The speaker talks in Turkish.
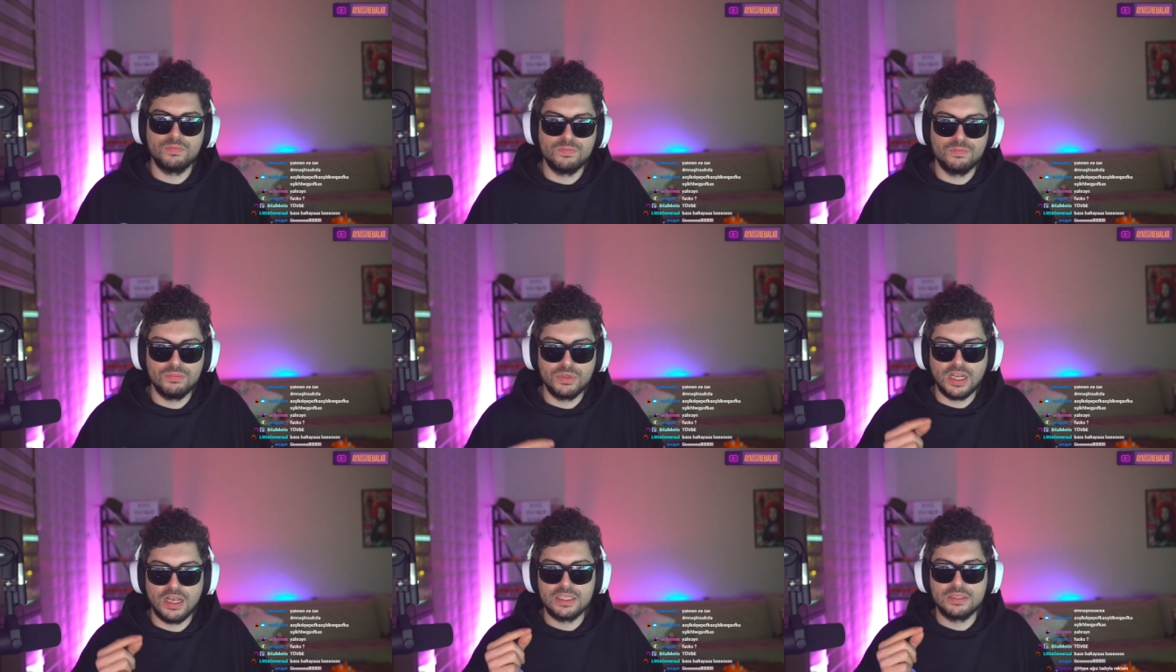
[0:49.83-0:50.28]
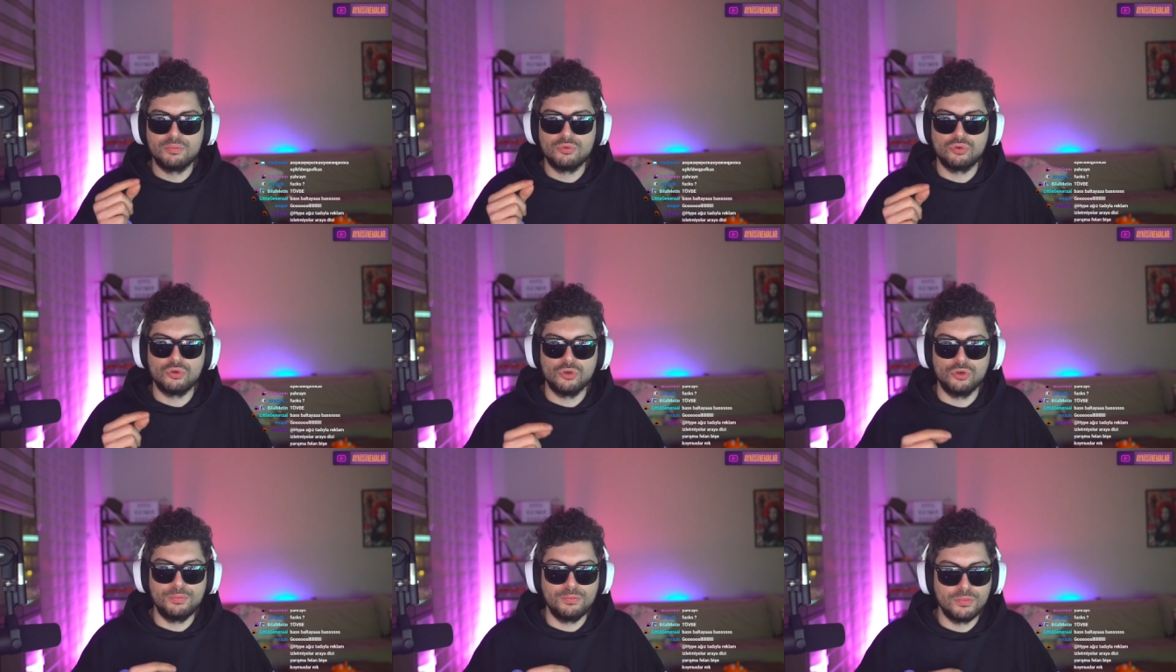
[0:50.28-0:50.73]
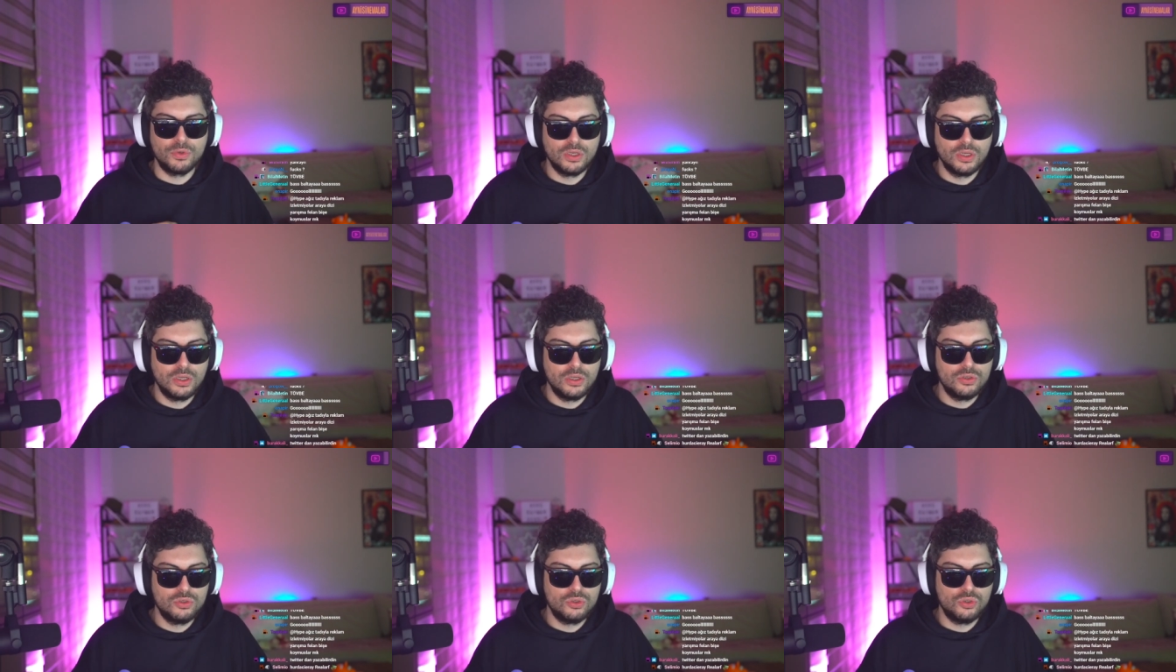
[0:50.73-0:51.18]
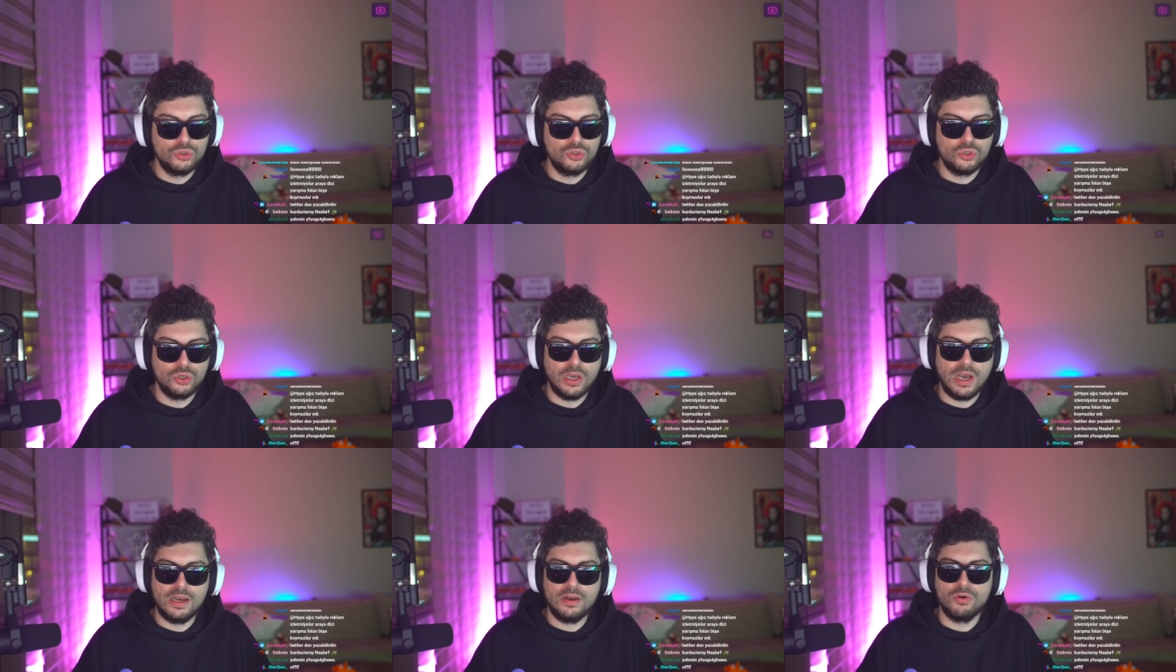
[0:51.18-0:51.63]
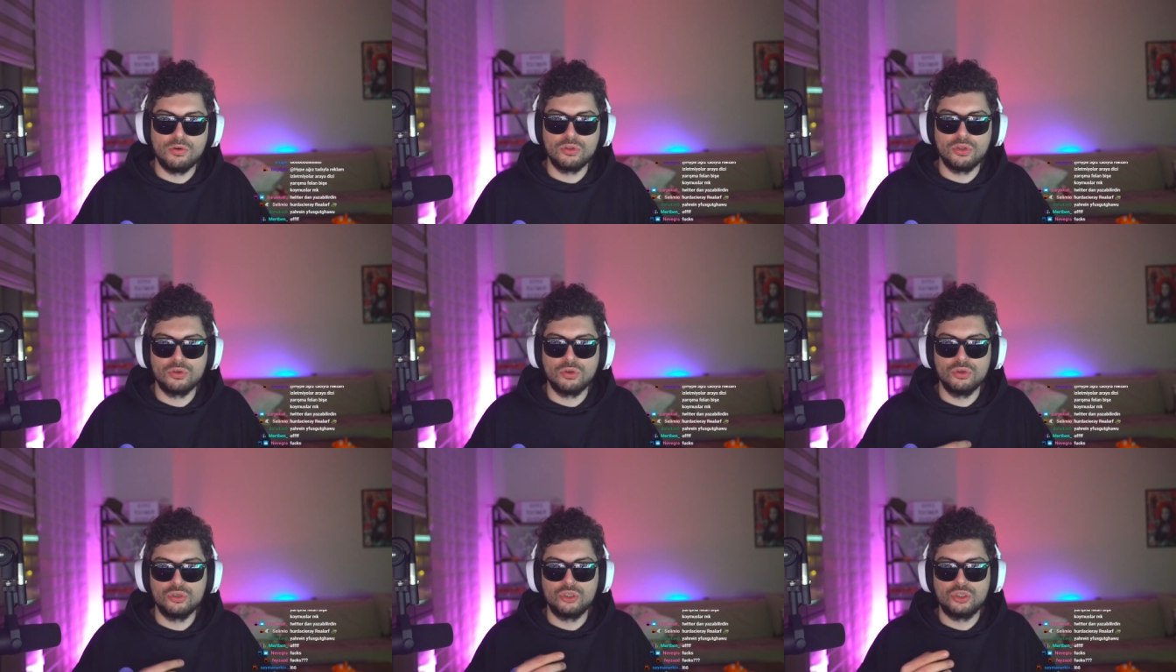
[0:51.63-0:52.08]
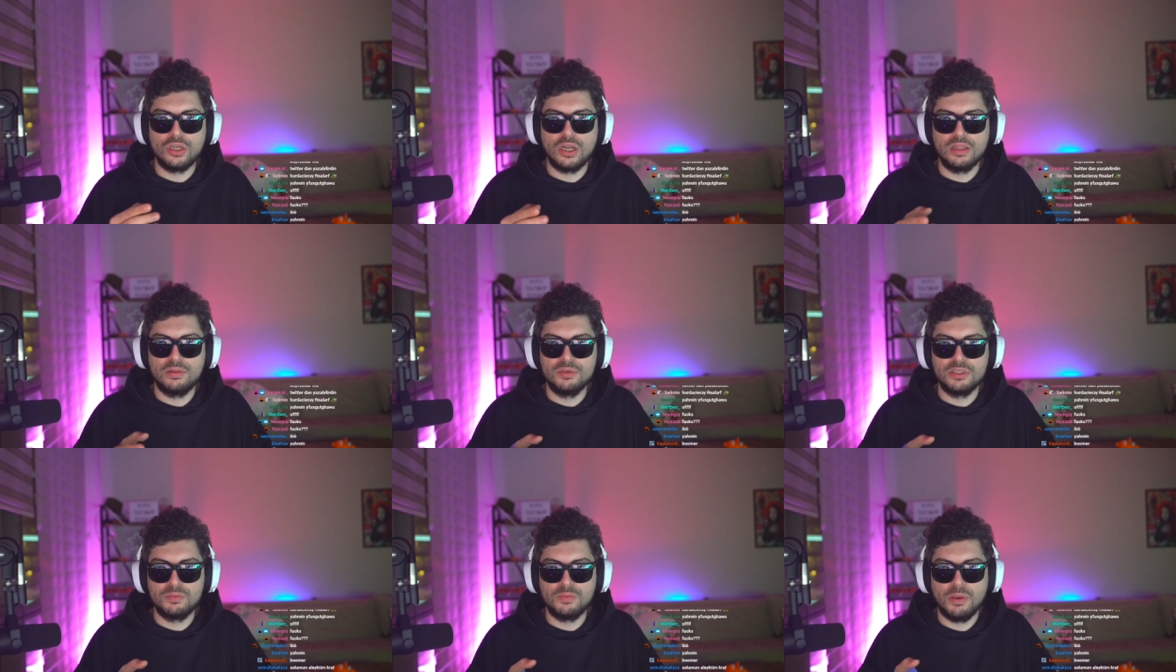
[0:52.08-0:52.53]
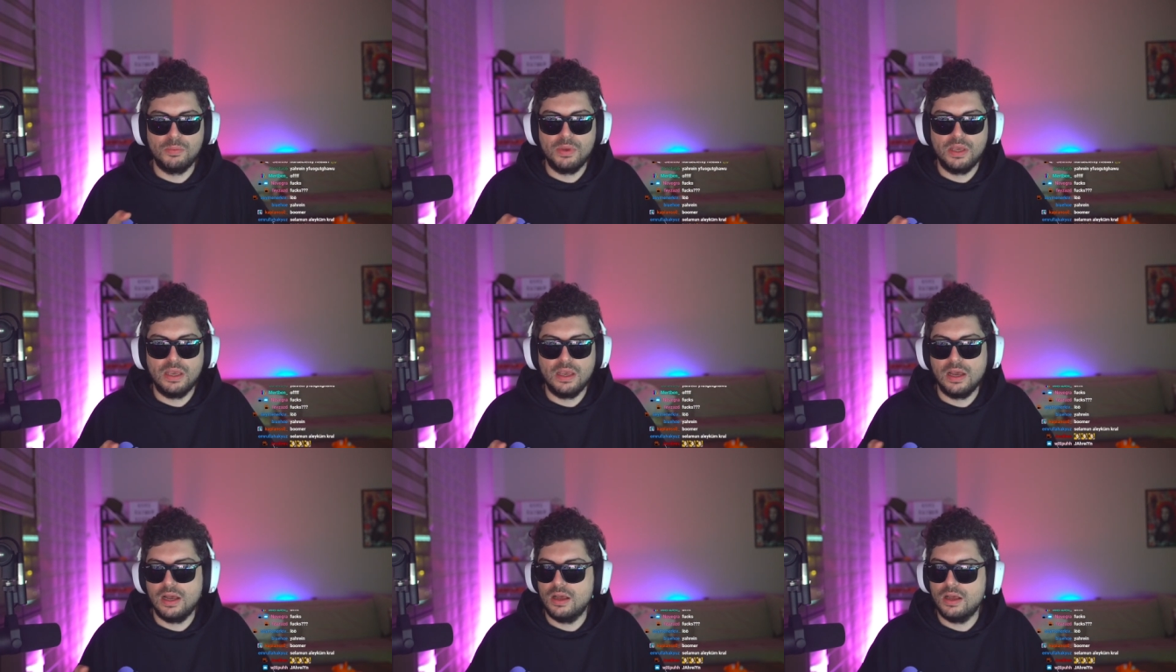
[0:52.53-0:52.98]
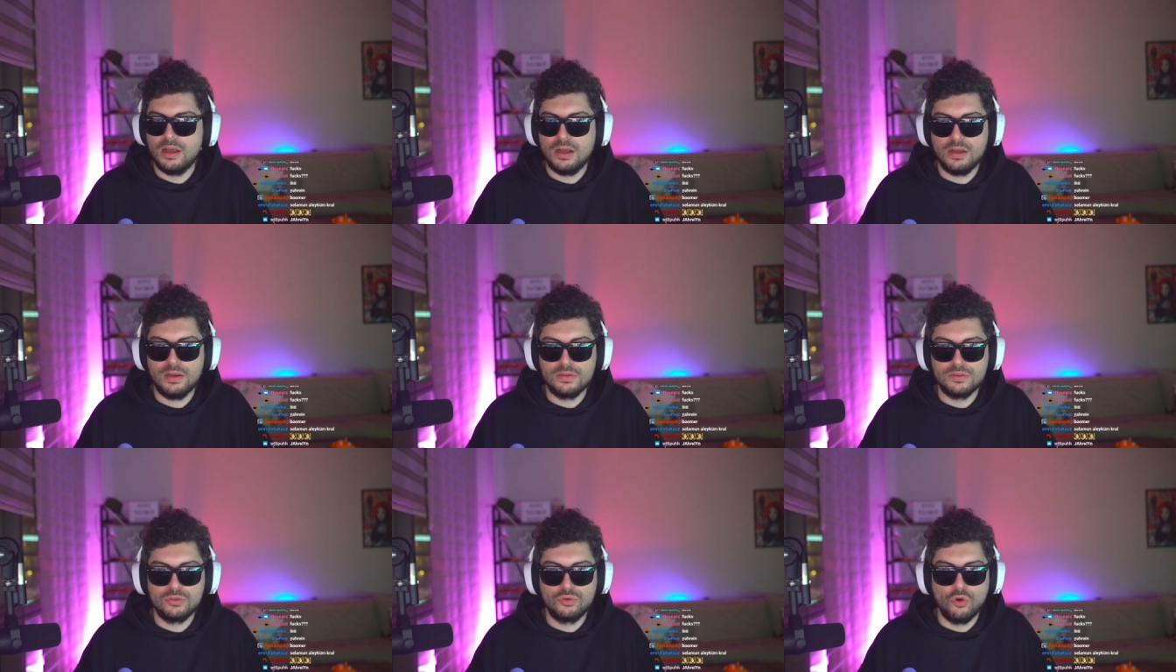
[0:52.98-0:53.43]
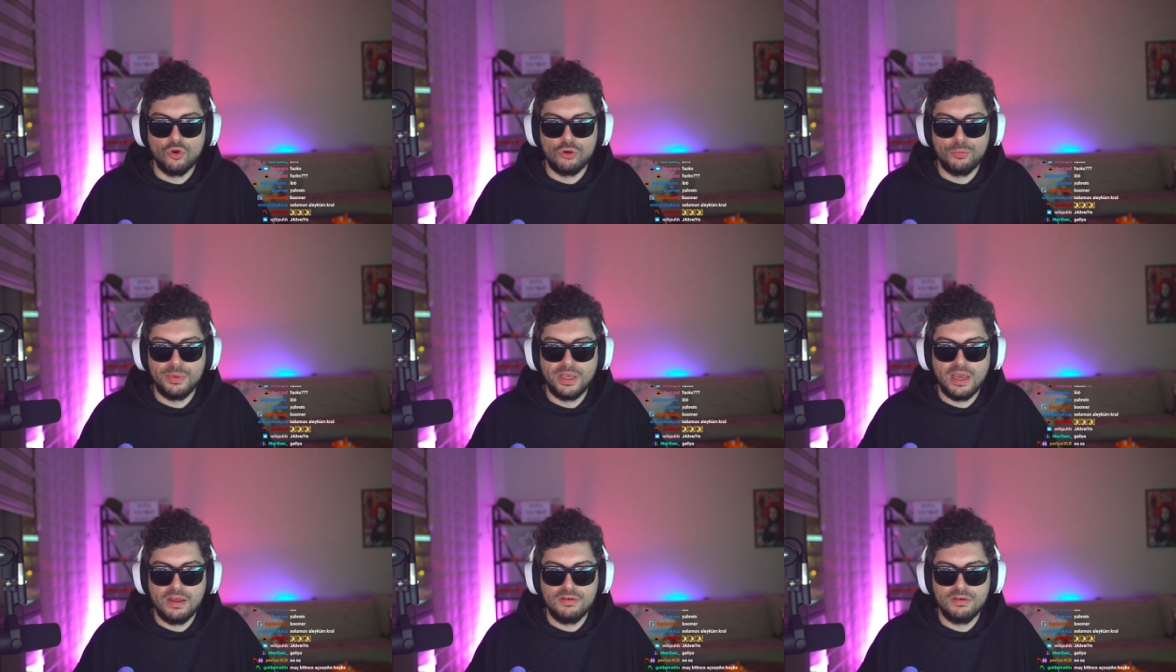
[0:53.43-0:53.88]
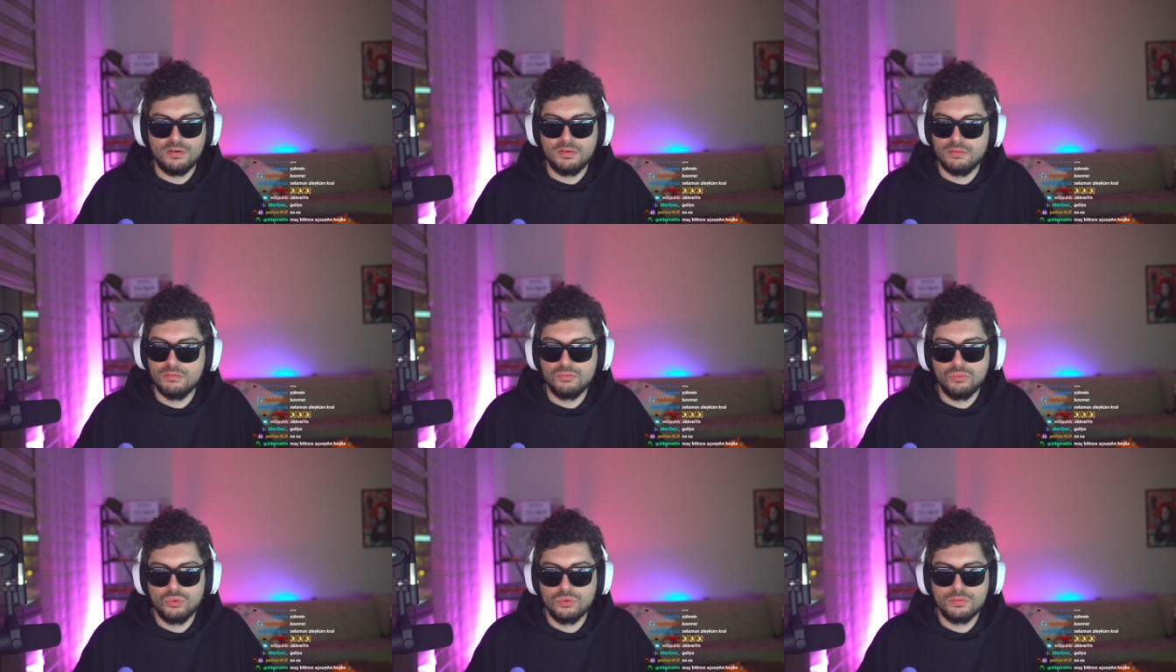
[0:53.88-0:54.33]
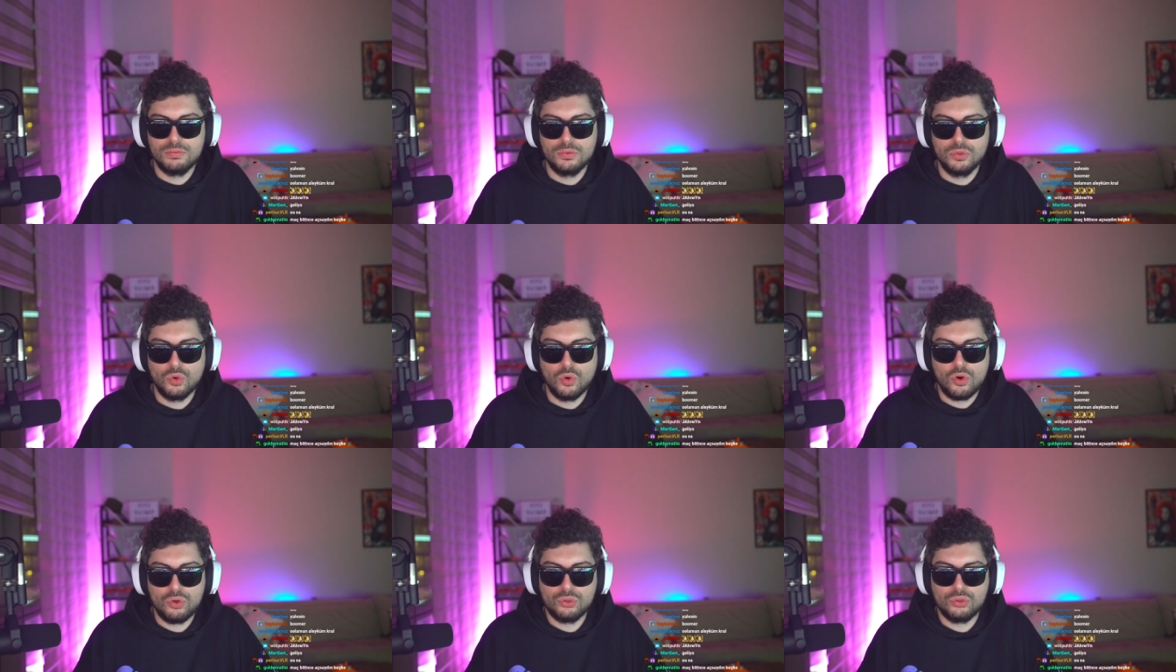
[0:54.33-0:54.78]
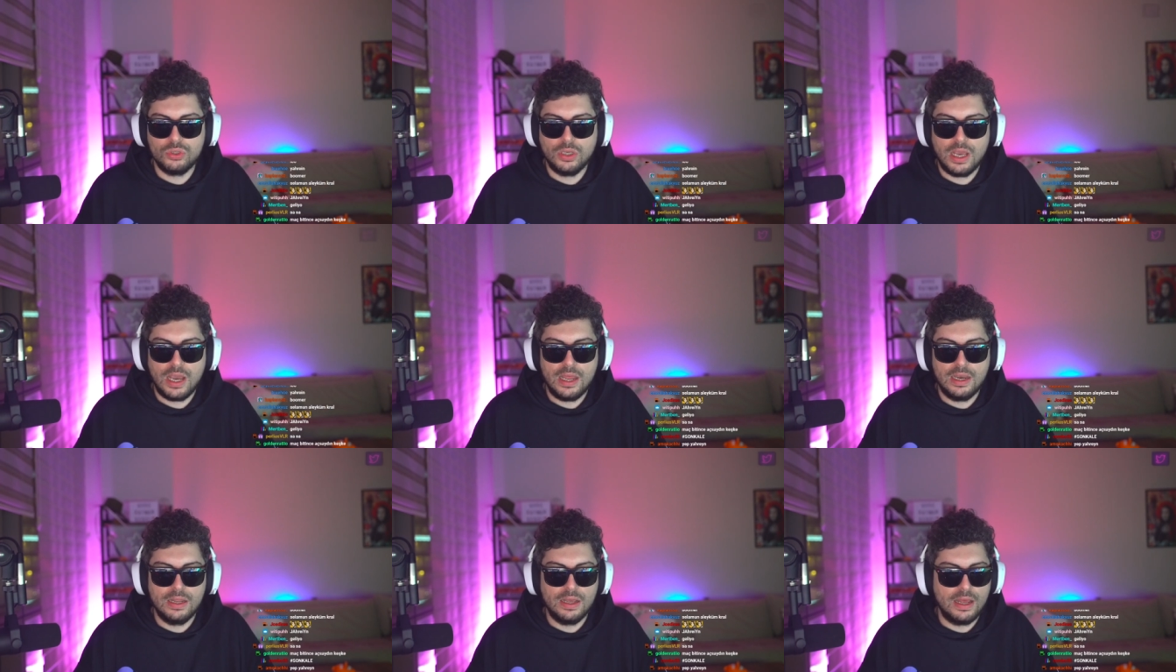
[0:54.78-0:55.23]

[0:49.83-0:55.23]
biraz buruğum. Çünkü yani orada gösterdiğimiz meme görmeyen yoktu yani.